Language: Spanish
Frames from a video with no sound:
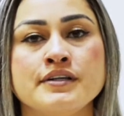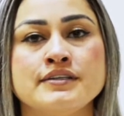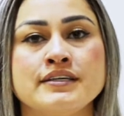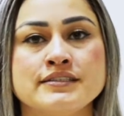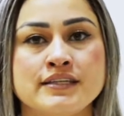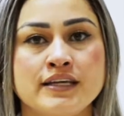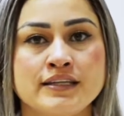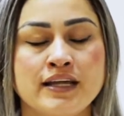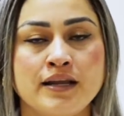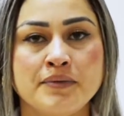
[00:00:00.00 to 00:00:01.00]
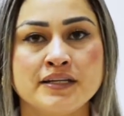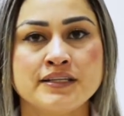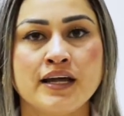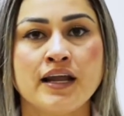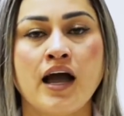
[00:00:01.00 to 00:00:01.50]
de 6 de la
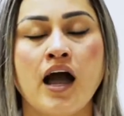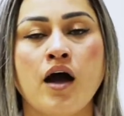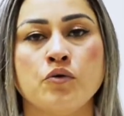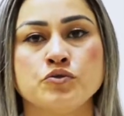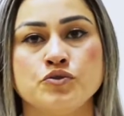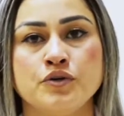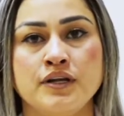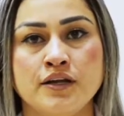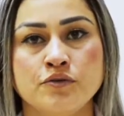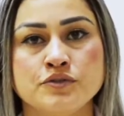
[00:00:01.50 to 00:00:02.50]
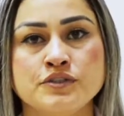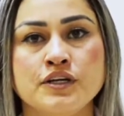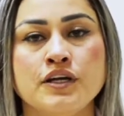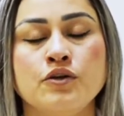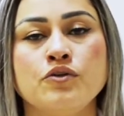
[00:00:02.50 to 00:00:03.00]
mañana a 8 de la noche
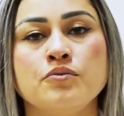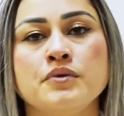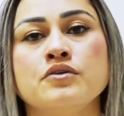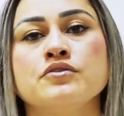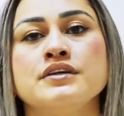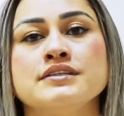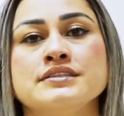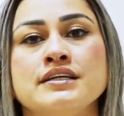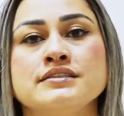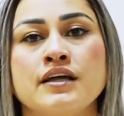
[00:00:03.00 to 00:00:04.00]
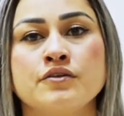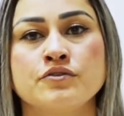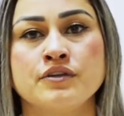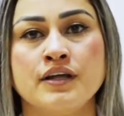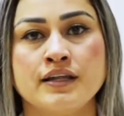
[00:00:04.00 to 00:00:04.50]
y los domingos de 6 a
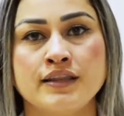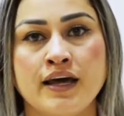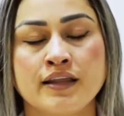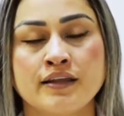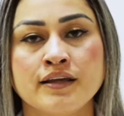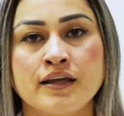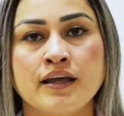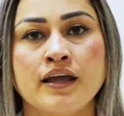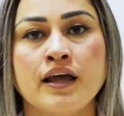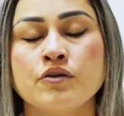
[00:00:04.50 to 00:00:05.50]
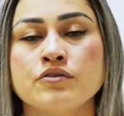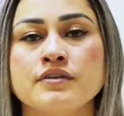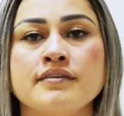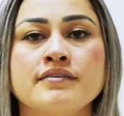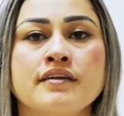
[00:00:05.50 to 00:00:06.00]
2 de la tarde. El
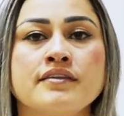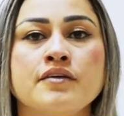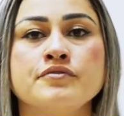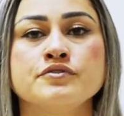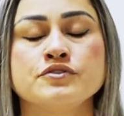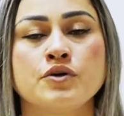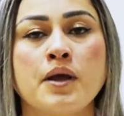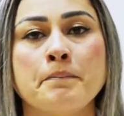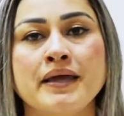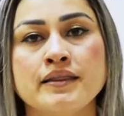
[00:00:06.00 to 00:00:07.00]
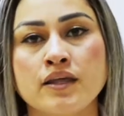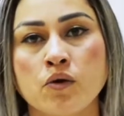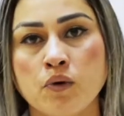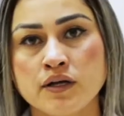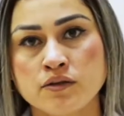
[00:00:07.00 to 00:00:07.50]
contact center funciona
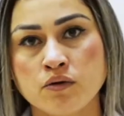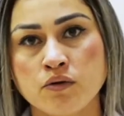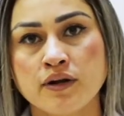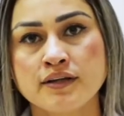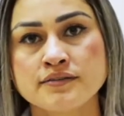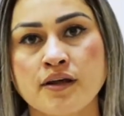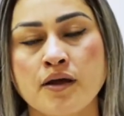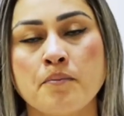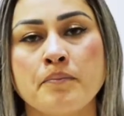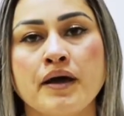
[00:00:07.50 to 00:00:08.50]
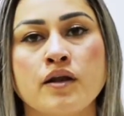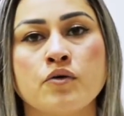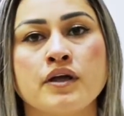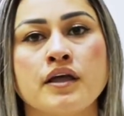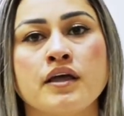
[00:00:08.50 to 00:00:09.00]
24 horas para
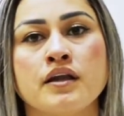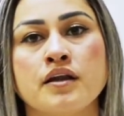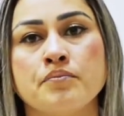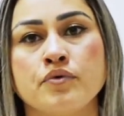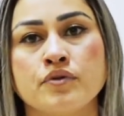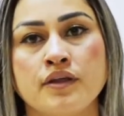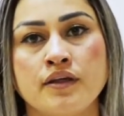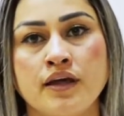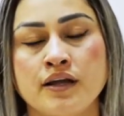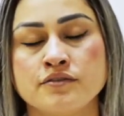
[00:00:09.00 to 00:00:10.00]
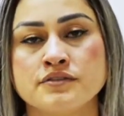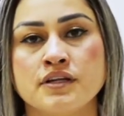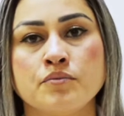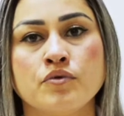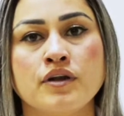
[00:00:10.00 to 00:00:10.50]
lo que es reporte de daños.
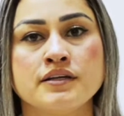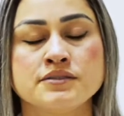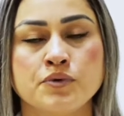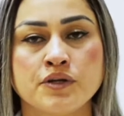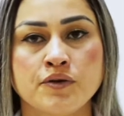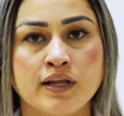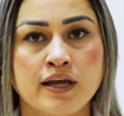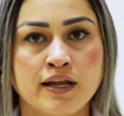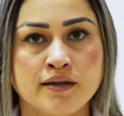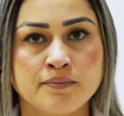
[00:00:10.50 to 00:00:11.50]
Tenemos la disponibilidad de las